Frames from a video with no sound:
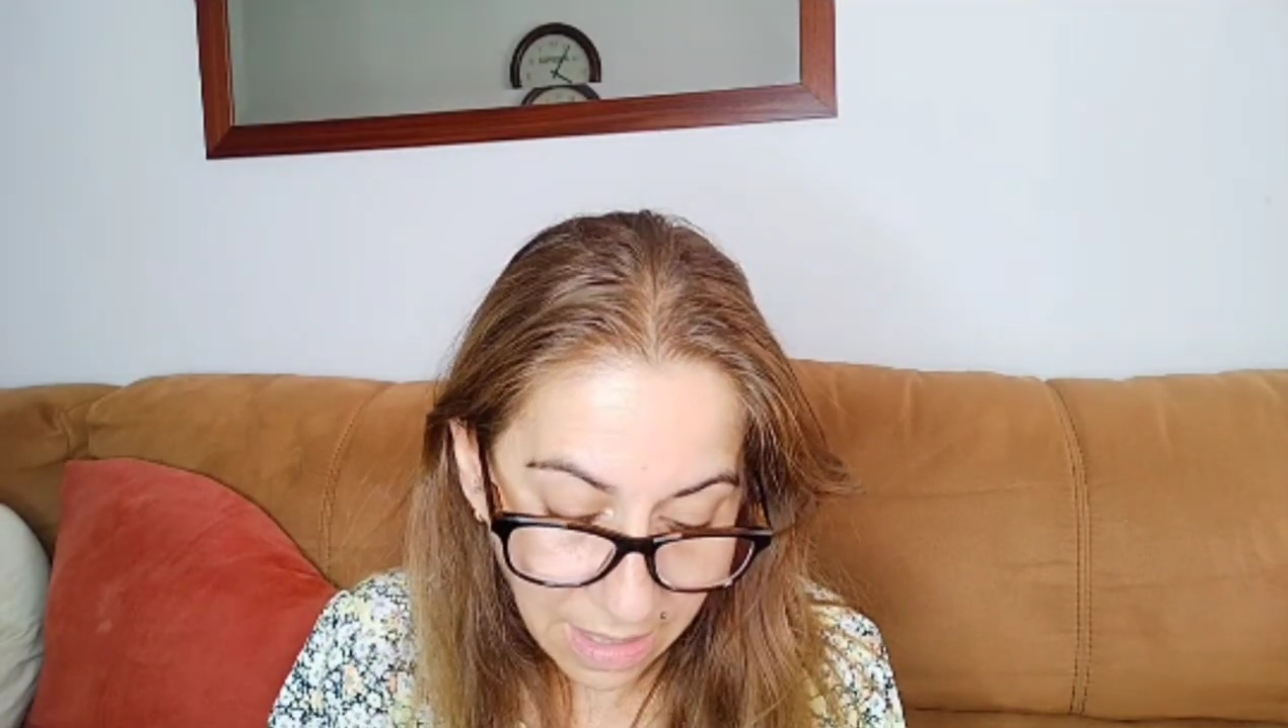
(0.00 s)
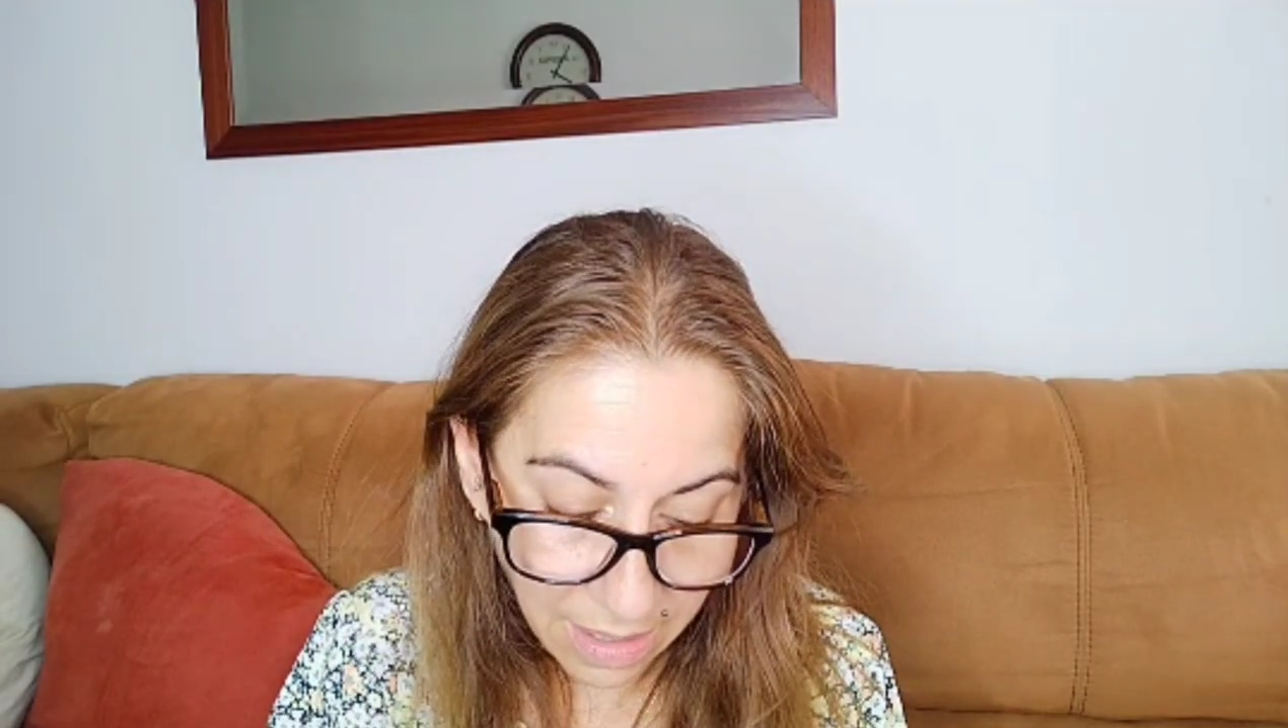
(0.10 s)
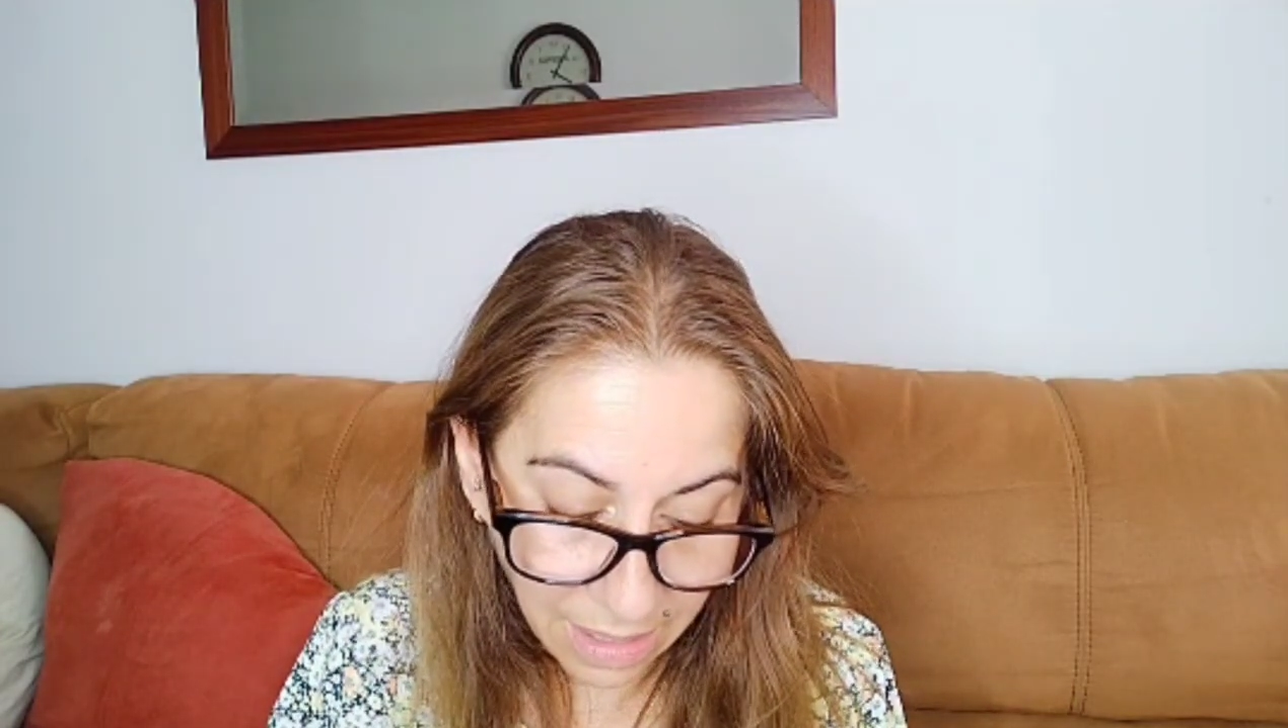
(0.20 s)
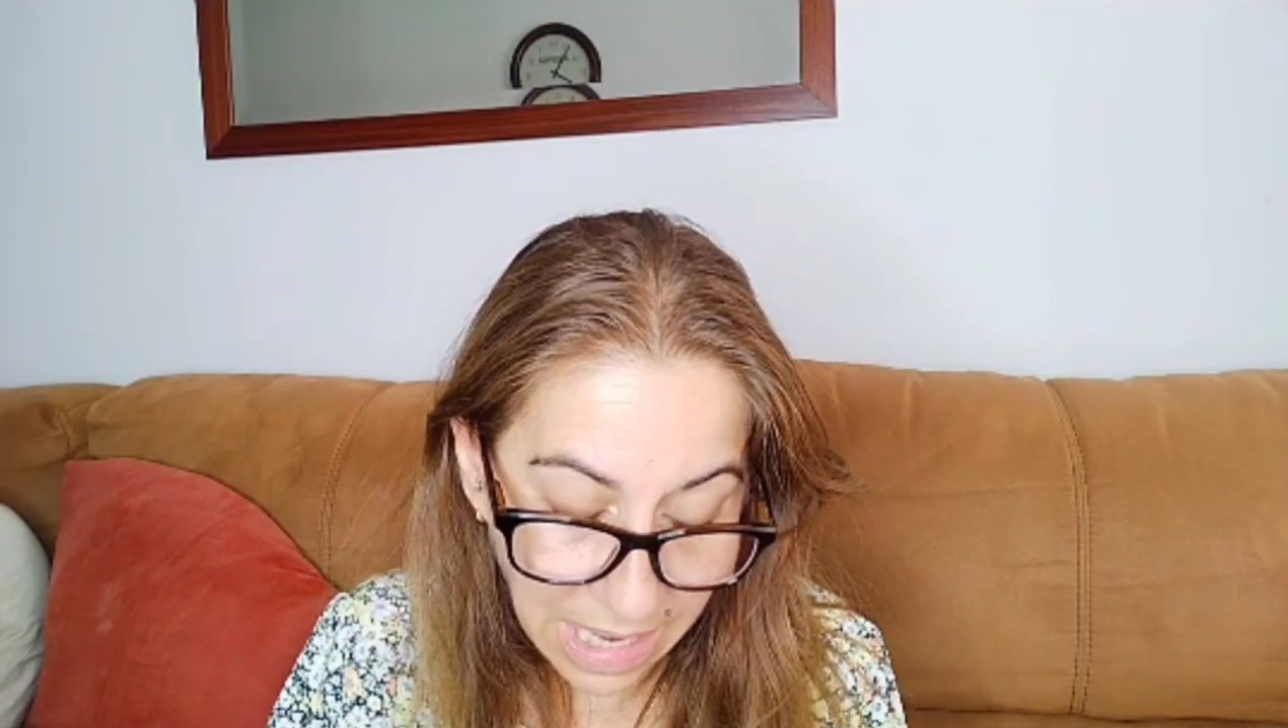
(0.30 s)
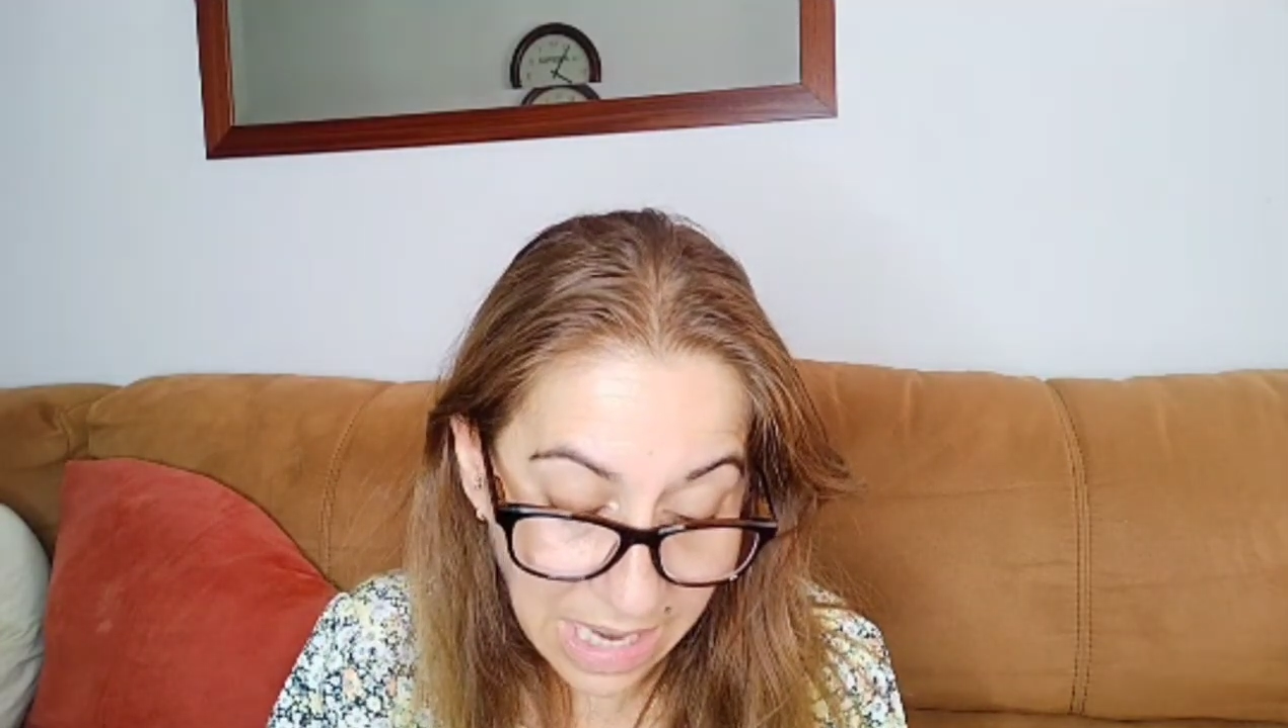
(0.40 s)

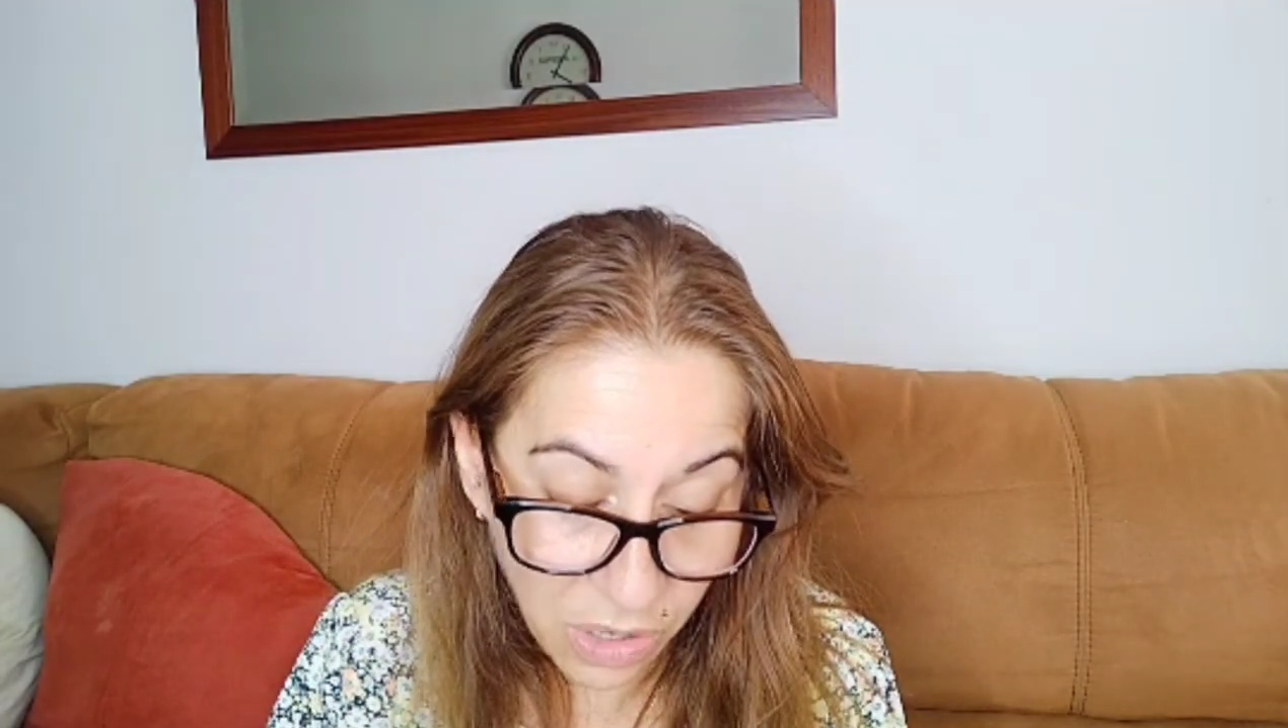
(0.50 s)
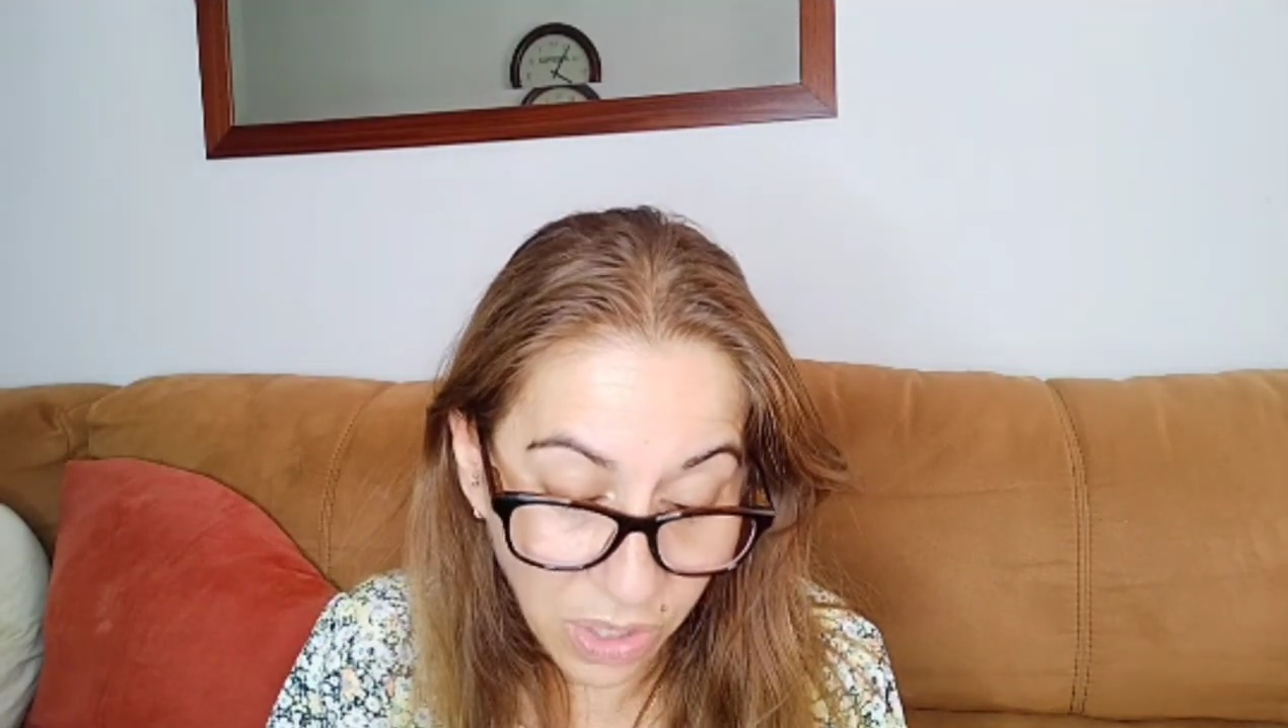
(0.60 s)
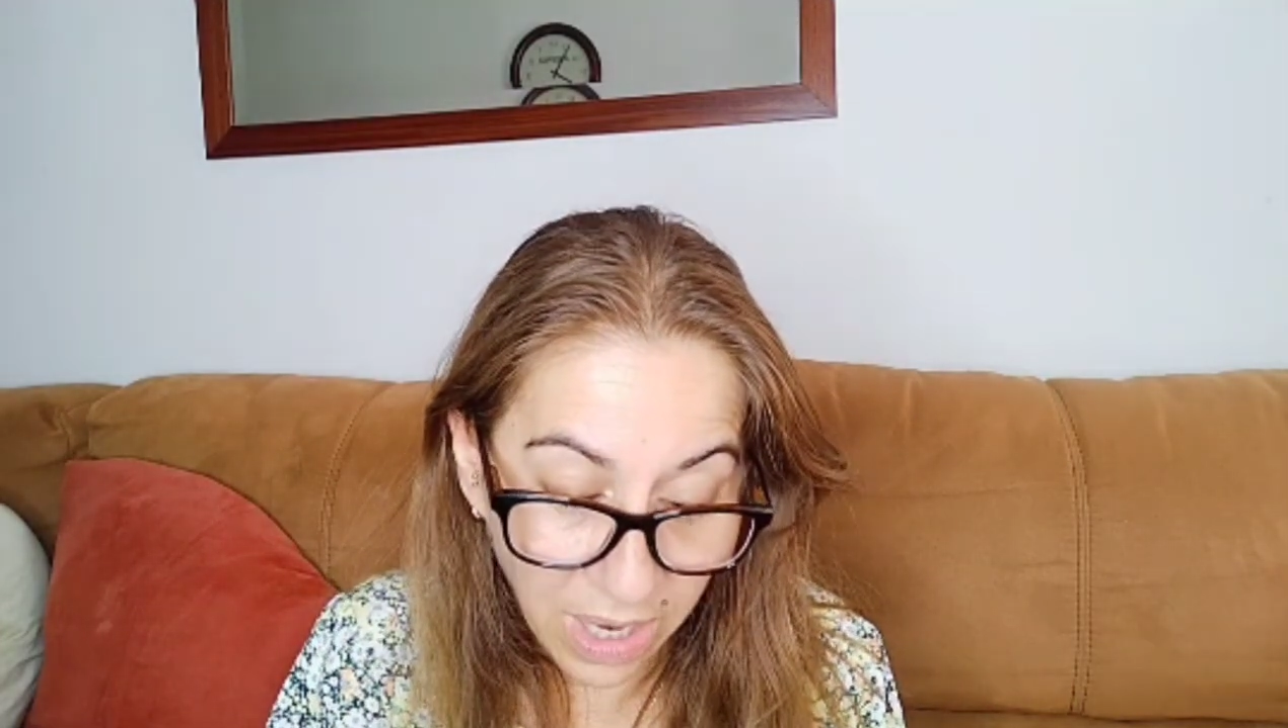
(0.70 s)
relleno